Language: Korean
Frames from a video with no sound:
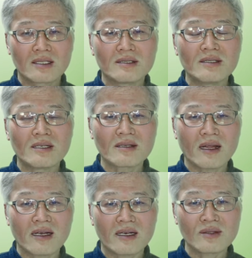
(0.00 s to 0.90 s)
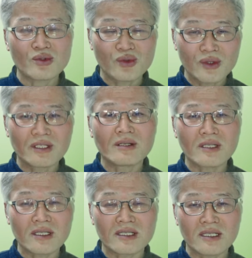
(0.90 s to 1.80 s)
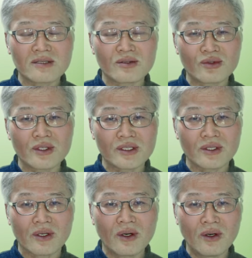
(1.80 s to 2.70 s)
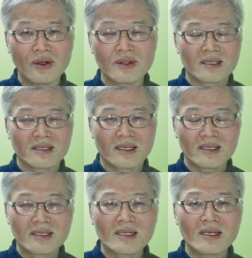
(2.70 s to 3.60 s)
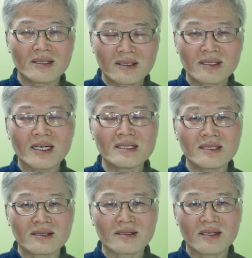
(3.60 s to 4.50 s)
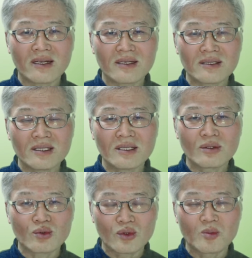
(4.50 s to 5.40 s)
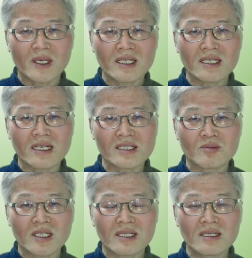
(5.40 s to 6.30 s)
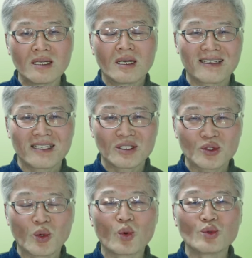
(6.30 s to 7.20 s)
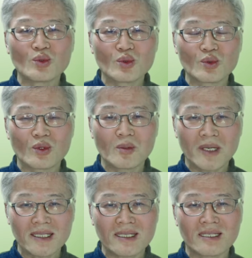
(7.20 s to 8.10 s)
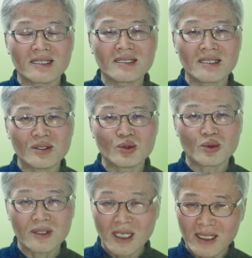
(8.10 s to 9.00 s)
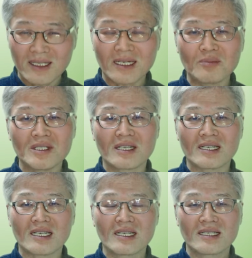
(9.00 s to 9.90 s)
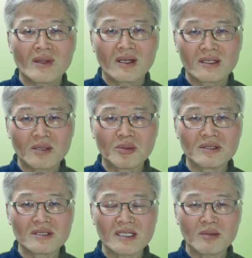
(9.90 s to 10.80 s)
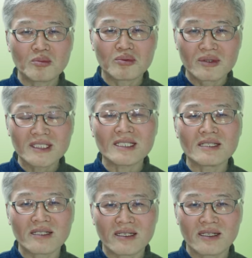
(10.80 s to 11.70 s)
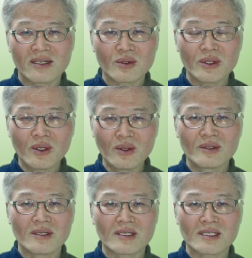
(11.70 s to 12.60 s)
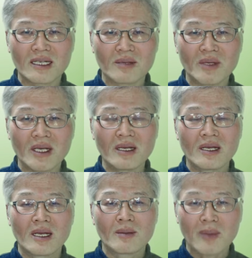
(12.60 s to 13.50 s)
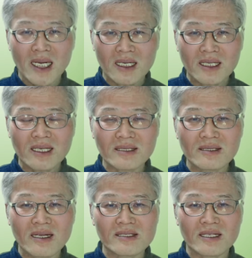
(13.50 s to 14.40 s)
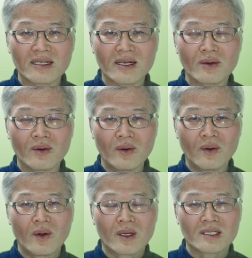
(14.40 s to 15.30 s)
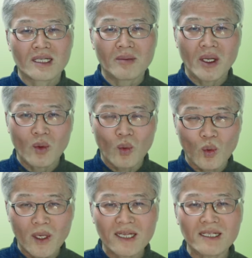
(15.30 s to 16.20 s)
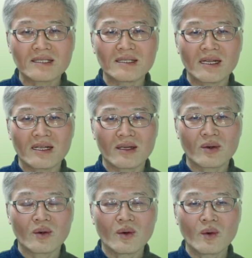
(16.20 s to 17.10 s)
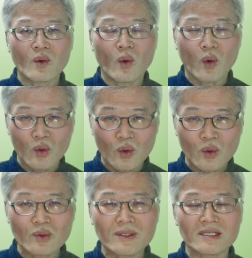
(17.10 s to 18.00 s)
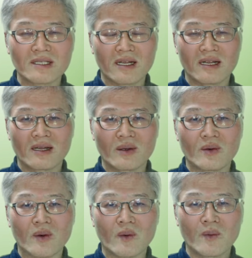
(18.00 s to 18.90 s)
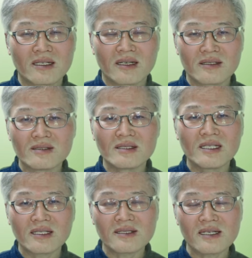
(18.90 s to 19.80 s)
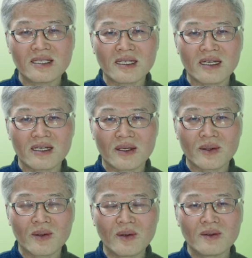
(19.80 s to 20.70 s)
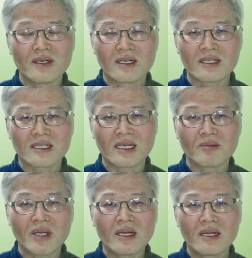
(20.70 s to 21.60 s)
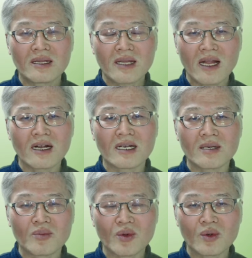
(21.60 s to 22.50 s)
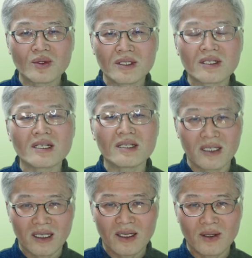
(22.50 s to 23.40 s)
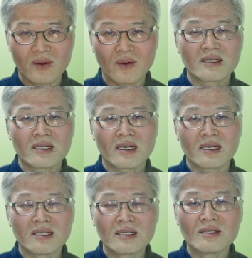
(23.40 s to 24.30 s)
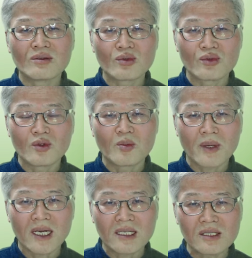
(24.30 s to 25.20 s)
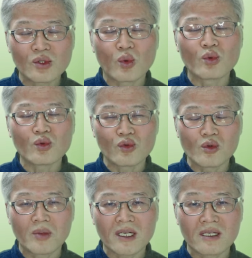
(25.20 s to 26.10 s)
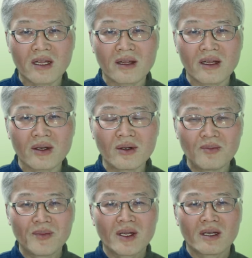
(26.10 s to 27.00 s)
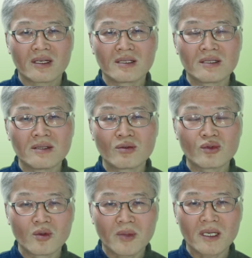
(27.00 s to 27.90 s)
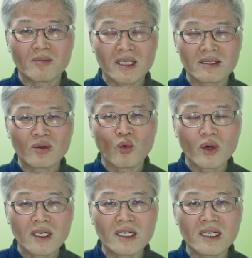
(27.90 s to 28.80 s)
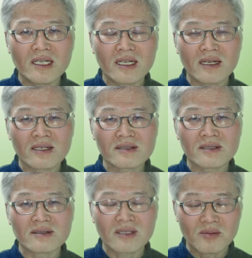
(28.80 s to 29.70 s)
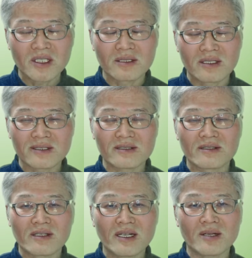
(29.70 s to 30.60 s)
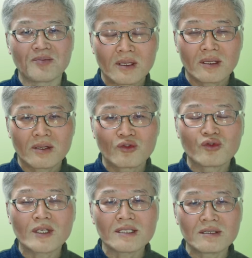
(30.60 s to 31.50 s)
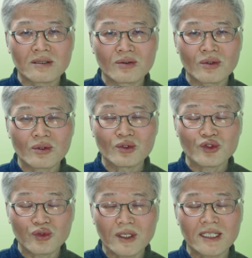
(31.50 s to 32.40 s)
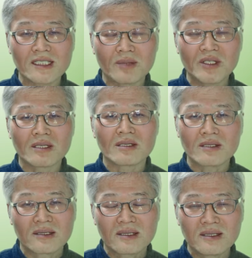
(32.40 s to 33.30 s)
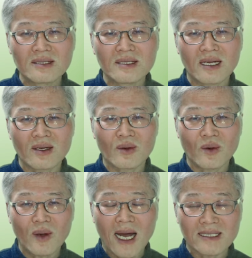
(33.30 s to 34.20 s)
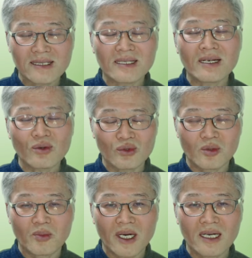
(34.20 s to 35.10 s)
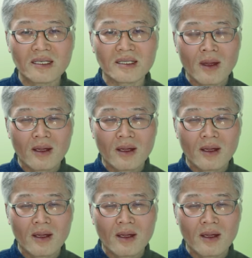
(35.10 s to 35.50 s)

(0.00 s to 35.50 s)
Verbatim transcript: 그 형태가 수천 가지가 있을 수 있죠. 예, 이렇게 여러 가지 형태의 구들빵이 있겠지만 예, 좋은 구두를 판단하는 기준은 간단합니다. 예, 첫 번째 불이 잘 들어야 되고요. 아, 그 다음에 빨리 따뜻해져야 되고 그 다음에 오래 따뜻해야 되고 골고루 따뜻해야 되고 예, 연기가 세지 않아야 되고 아, 그 다음에 뗄감도 적게 들여야 되고 예, 이런 구들방이 좋은 구들방일 텐데요 아, 이런 구들방을 만드는 원리에 대해서 설명을 드렸었는데 예, 두 가지 정도를 추가하자면 튼튼하고 안전한 구들방